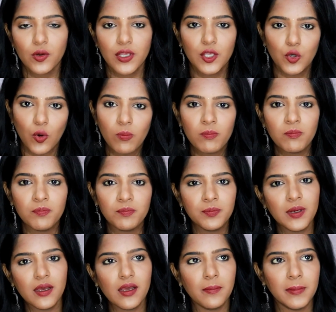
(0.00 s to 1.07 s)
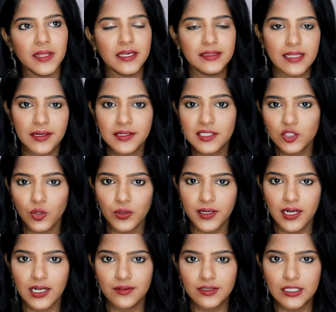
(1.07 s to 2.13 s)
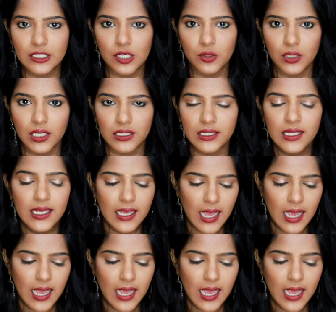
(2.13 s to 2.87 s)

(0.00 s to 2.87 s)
ஓகே ரொம்ப அப்படியே தண்ணி சொட்டுற அளவுக்கு இருக்கக்கூடாது